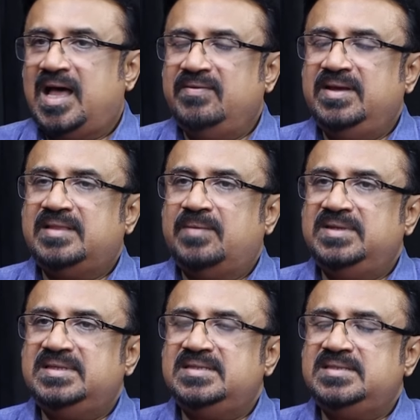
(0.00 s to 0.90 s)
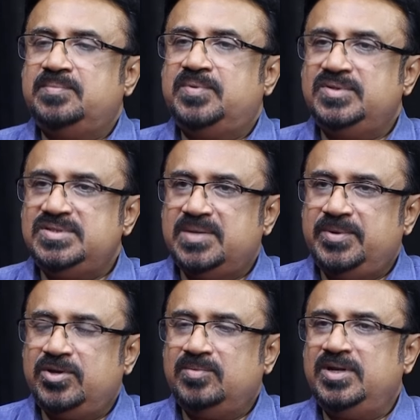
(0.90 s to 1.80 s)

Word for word: அவை தமிழ் தேசிய பொதுச்சபை ஒரு